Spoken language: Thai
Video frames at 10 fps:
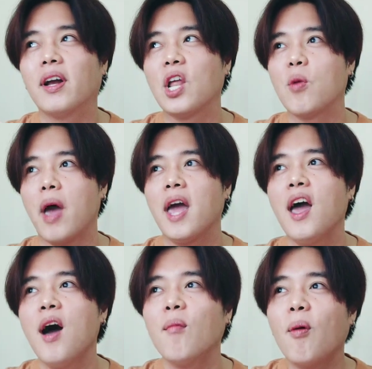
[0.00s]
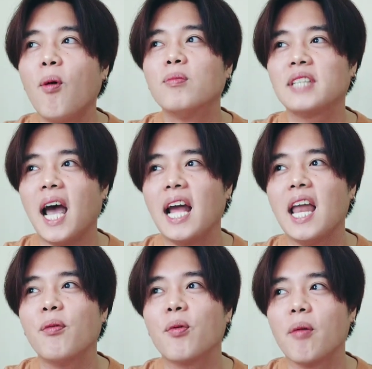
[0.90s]
อะไรรู้ไหมเพราะผมใช้แล้
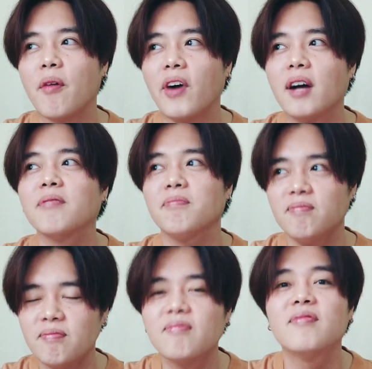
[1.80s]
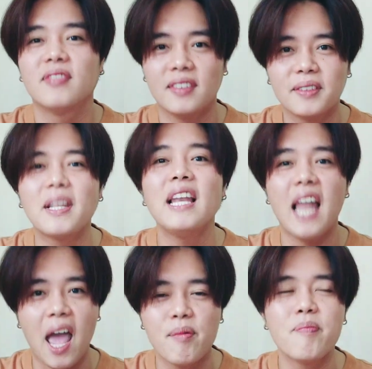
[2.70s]
วผมก็แบบว่านั่นแห
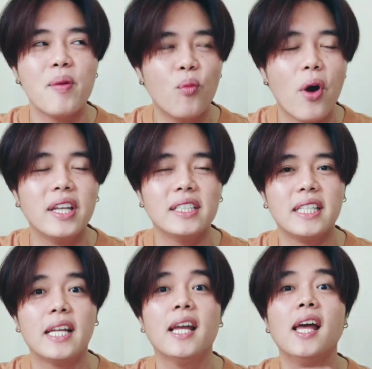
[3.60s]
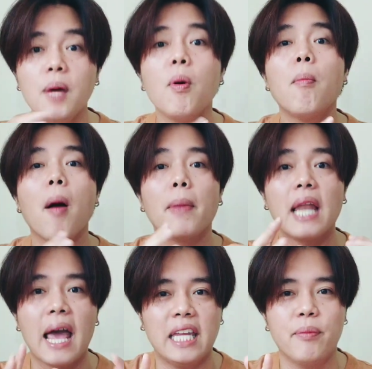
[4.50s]
ละมันเป็นมวลจริงๆคือผมบอกมาห
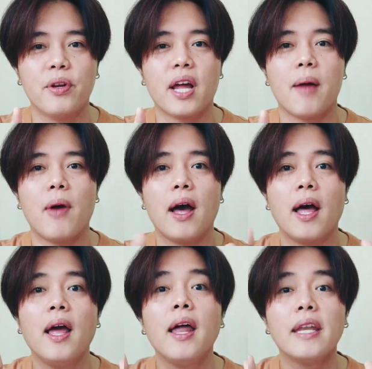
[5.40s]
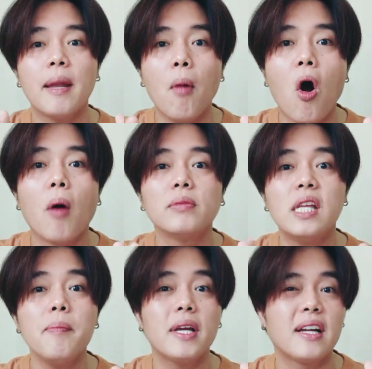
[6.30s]
ลายคลิปแล้วนะครับว่าน้ำหอม
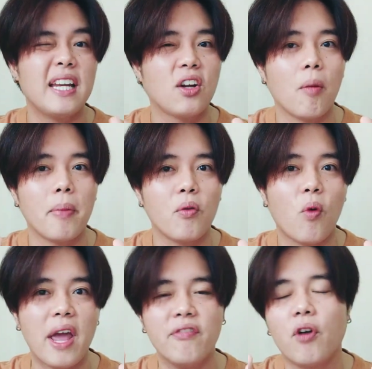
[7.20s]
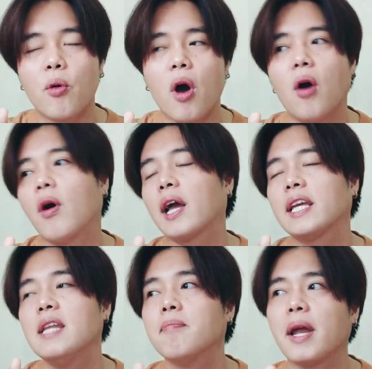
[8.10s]
ที่มีกลิ่นของเป็นไวท์ฟลอเรล
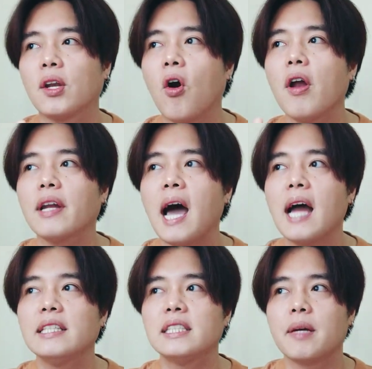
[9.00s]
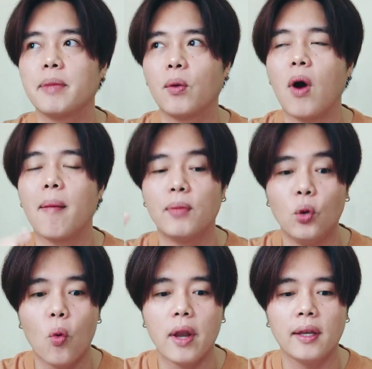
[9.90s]
กลิ่นมันค่อนข้างที่จะมีความน
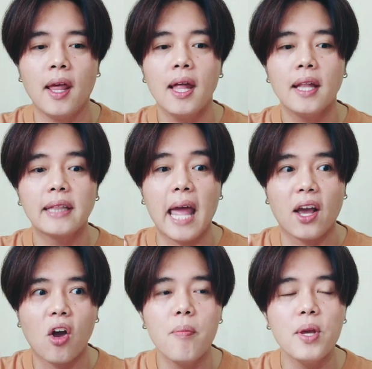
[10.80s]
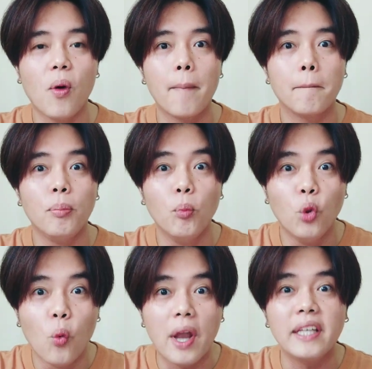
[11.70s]
วลแต่ก็มีความ
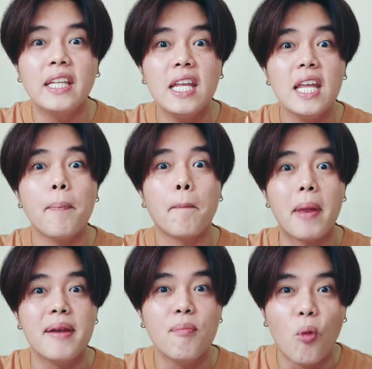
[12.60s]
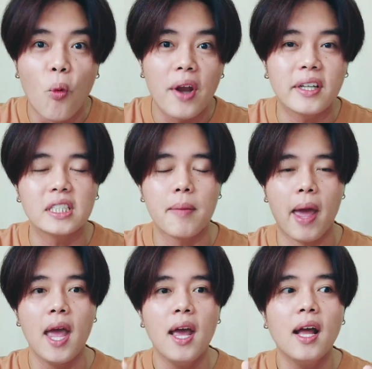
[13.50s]
นวลที่เป็นมวลเข้าใจไหม
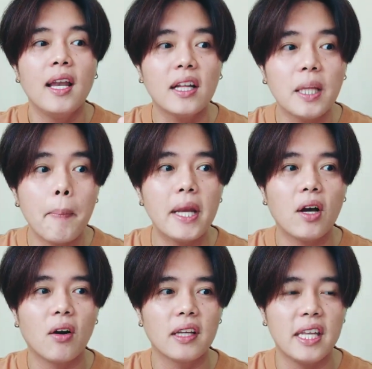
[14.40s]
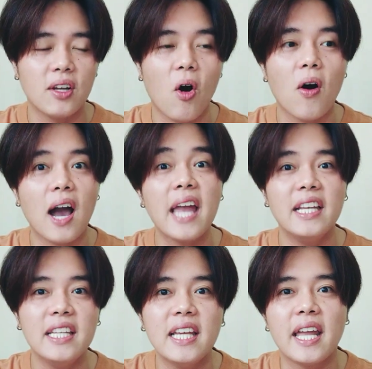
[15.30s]
แล้วถ้าเป็นกลิ่นของการ์
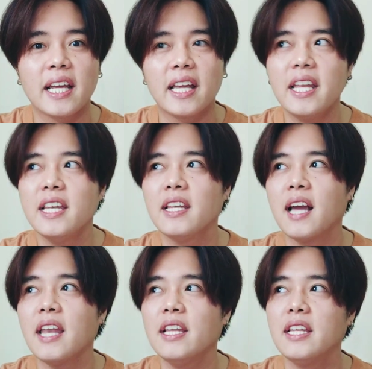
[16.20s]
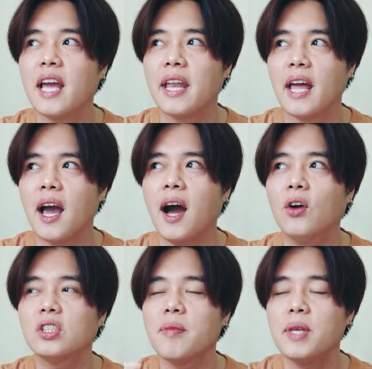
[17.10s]
ดิเนียกลิ่นการ์ดิเนียเนี่ยเขา
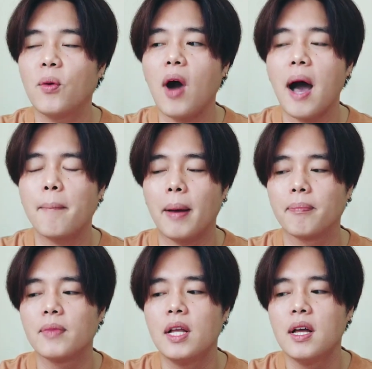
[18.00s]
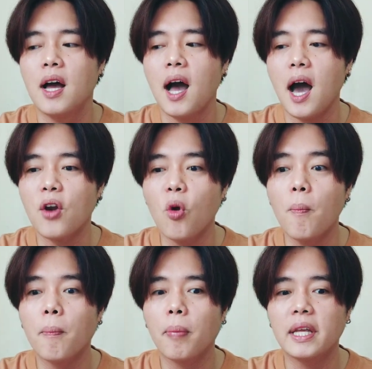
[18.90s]
จะมีความแบบอารม
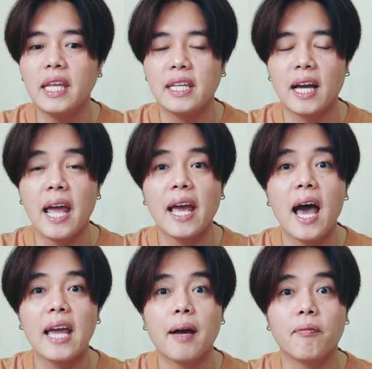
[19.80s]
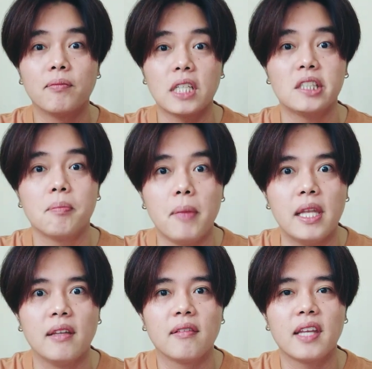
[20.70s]
ณ์กลิ่นคล้ายๆกับจัสมิน
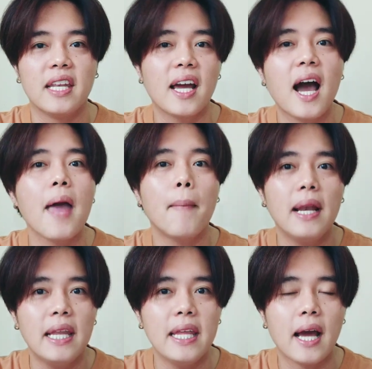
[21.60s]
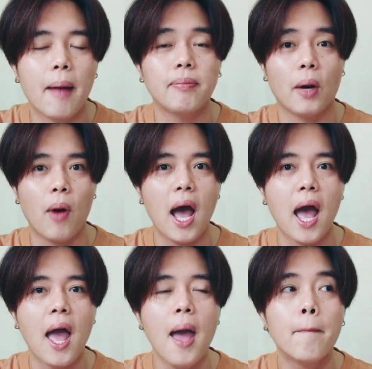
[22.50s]
กลิ่นคล้ายๆมะลิครับแต่ว่า
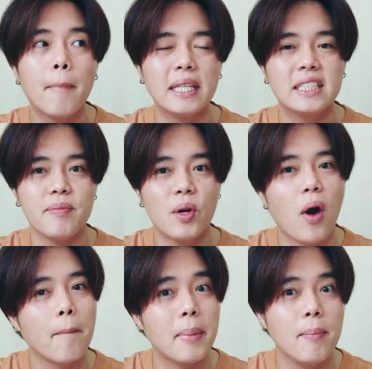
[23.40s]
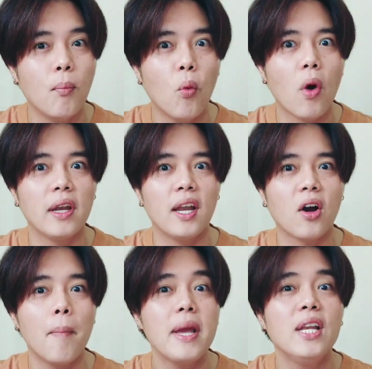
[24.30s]
มันจะมีความเป็นมวลแล้ว
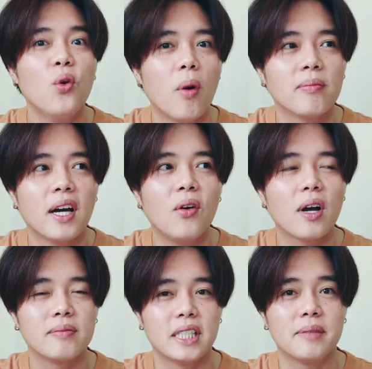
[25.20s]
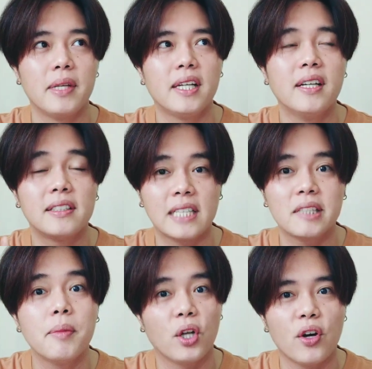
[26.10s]
ก็ไม่หลวมเท่ากับจัสมินคือจัส
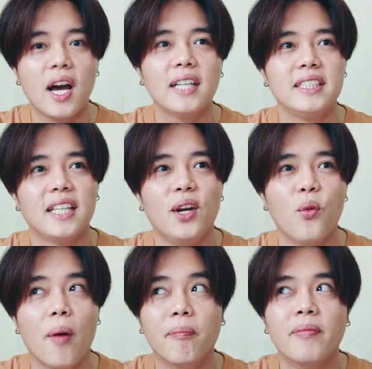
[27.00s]
มินค่อนข้างที่จะหลวม